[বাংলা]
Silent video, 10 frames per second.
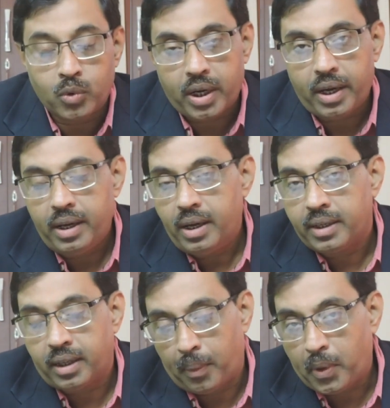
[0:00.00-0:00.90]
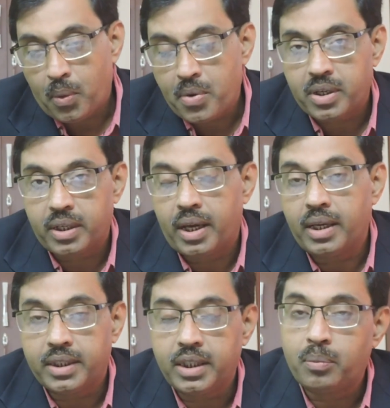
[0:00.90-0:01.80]
মুখে নার্ভাস সমস্যা নিয়ে
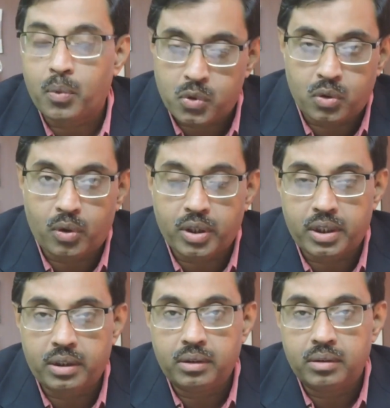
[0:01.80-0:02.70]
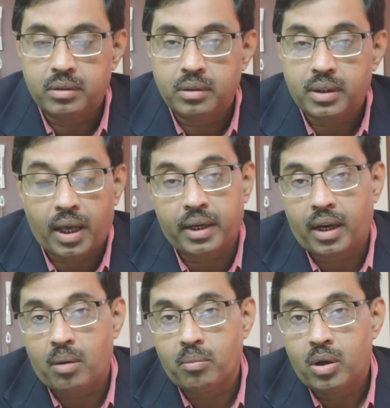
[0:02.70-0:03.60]
যিনি প্রশ্ন করেছেন তার
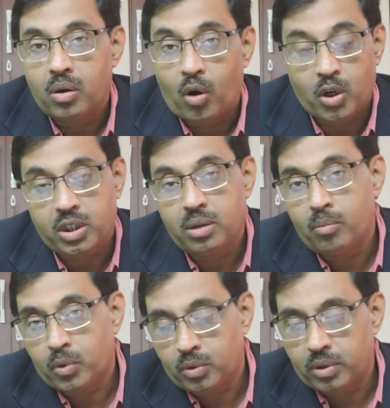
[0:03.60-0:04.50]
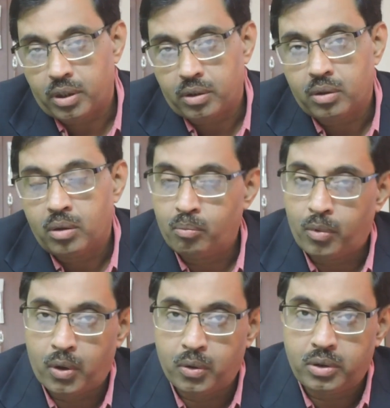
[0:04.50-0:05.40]
নাম অসীম মজুমদার
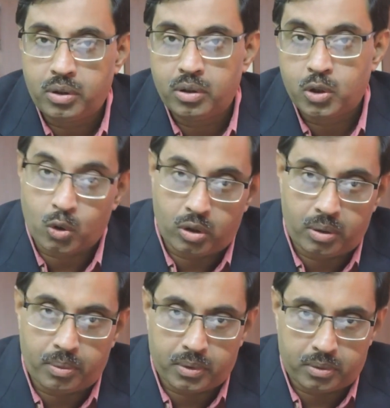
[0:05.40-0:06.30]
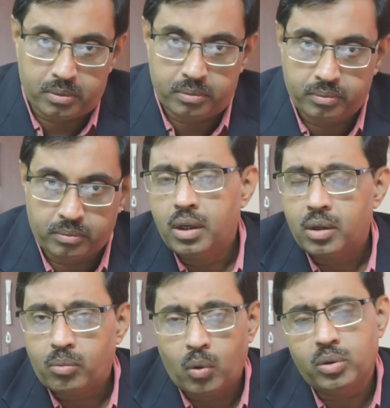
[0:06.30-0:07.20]
বয়স চল্লিশ বছর
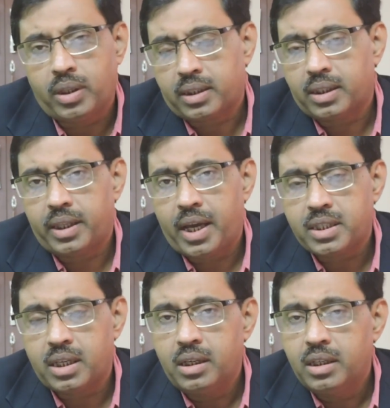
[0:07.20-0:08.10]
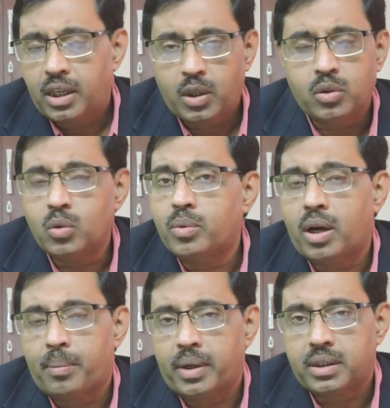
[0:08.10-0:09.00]
বহু ডাক্তার দেখেছে কিছুতে
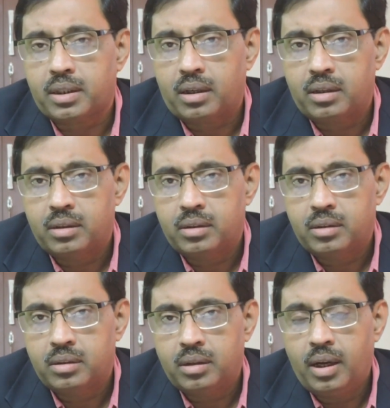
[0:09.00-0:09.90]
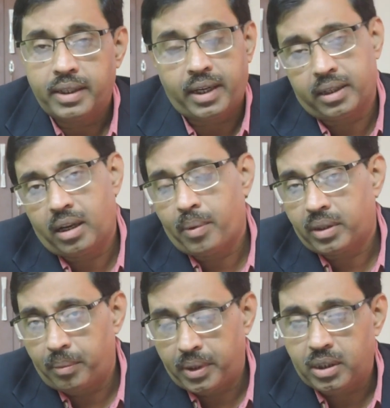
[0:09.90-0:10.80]
উপকার পাচ্ছে না ঠান্ডায়
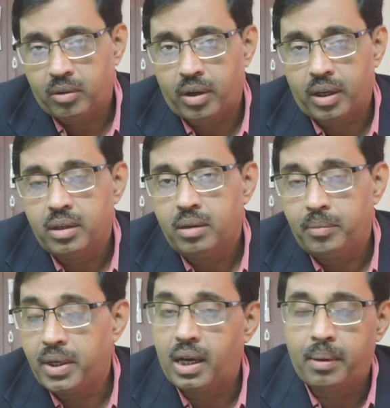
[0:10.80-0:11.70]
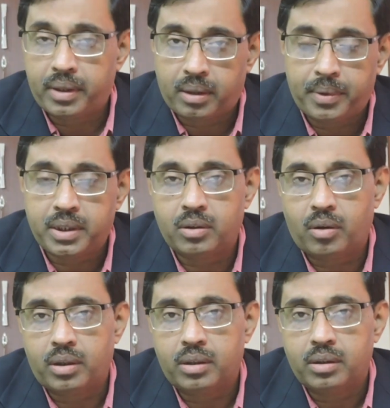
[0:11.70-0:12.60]
ব্যথা বেশি করে বিকেলে ব্যথা বেশি
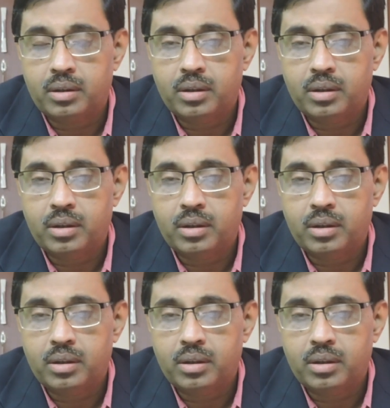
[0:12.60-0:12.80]
হয়